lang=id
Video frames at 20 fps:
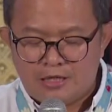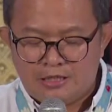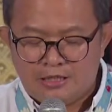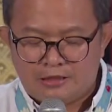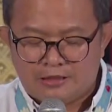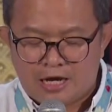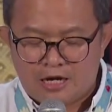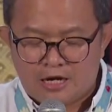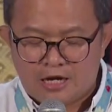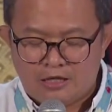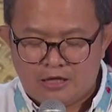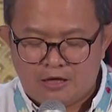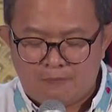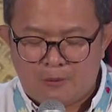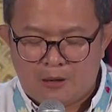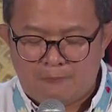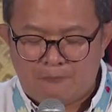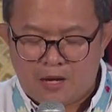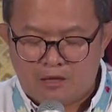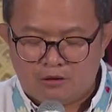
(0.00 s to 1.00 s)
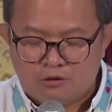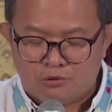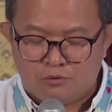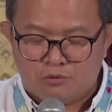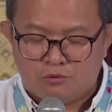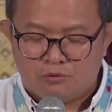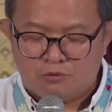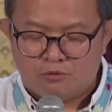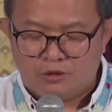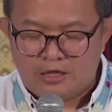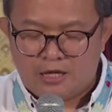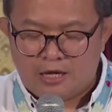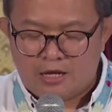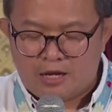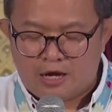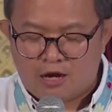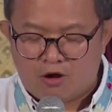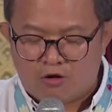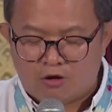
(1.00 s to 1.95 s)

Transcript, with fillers: di tanah yang berbatu ialah